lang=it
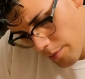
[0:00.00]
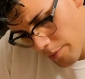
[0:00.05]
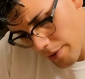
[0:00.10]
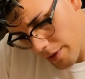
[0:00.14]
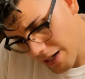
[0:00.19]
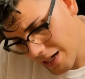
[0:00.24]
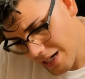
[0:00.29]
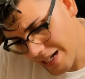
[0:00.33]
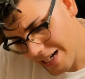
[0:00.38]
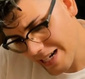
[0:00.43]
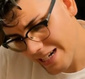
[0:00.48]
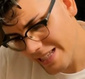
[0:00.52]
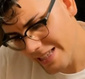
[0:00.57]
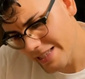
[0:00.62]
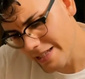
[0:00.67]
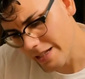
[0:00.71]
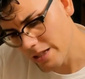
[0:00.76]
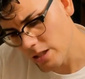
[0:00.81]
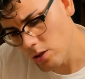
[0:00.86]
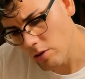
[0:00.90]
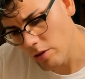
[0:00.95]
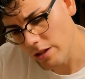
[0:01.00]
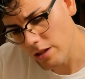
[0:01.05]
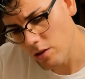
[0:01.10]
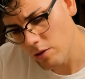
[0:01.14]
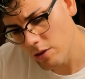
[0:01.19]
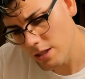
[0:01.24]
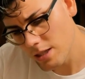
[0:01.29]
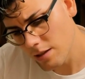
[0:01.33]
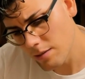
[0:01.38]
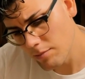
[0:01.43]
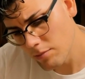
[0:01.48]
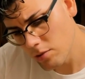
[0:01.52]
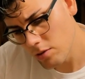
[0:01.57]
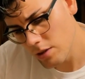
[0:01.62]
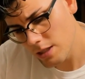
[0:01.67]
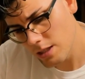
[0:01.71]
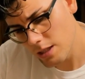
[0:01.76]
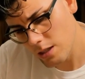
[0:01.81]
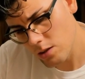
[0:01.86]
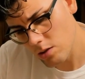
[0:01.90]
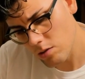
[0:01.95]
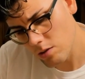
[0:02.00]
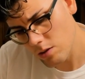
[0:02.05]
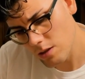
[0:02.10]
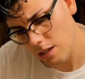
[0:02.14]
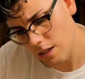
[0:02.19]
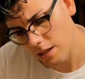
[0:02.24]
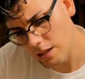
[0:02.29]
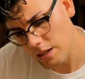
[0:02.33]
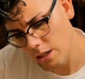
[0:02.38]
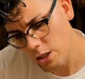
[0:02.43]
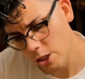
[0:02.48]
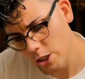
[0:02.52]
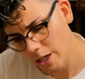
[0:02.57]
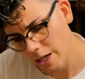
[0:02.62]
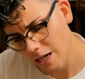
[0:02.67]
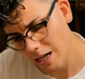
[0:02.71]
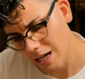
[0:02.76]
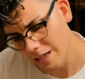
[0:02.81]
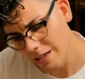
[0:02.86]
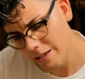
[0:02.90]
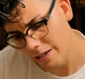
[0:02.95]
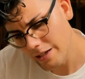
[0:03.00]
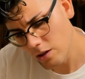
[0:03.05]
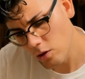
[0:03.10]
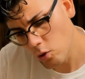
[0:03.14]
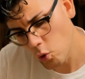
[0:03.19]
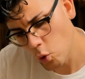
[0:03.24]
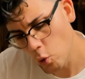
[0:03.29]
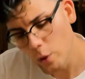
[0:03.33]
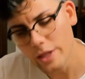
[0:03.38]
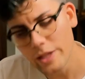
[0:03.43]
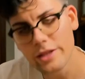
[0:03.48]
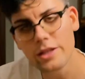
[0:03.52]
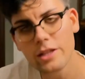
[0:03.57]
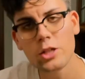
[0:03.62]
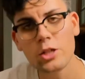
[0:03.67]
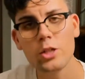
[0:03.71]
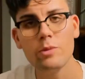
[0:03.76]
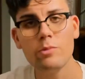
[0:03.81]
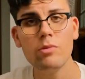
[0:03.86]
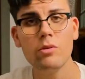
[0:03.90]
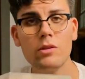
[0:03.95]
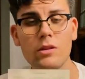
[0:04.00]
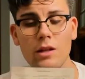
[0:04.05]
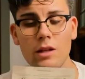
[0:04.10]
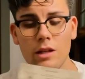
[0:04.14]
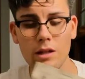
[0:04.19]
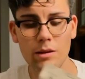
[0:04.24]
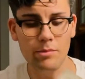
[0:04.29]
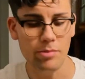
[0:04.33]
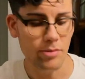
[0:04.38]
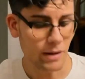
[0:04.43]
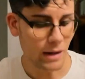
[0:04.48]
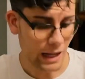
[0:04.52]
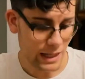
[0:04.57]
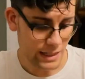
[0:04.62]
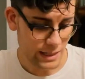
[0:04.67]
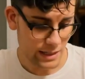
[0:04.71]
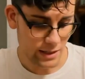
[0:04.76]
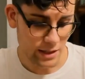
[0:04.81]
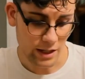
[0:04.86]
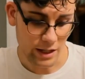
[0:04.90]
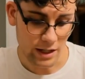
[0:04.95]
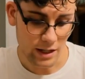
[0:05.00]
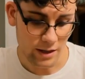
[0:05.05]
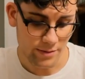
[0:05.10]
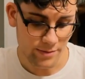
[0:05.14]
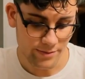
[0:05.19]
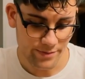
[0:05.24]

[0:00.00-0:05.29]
per la realizzazione di questa borsa sono state riciclate 15 bottiglie in plastica